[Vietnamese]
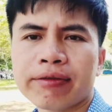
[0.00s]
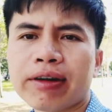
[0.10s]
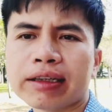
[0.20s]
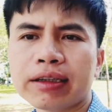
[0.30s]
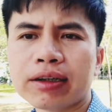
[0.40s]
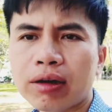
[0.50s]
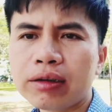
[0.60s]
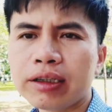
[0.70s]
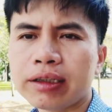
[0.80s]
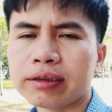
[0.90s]
và từ đó
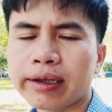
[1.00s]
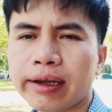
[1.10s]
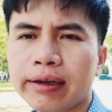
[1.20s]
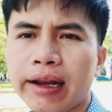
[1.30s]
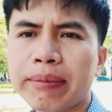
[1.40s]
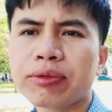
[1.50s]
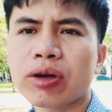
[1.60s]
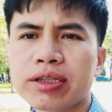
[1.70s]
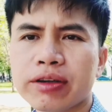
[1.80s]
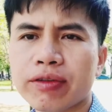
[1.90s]
thì sẽ đem cho
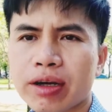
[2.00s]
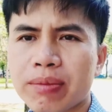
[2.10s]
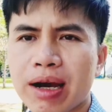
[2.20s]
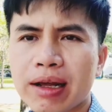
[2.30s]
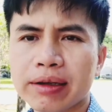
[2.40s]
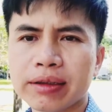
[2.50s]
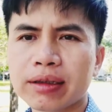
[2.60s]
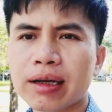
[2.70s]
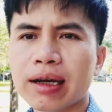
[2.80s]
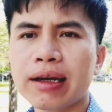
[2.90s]
anh chị và các bạn
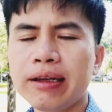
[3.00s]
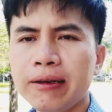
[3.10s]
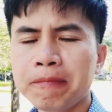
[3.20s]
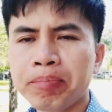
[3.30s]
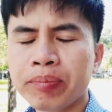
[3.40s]
những cái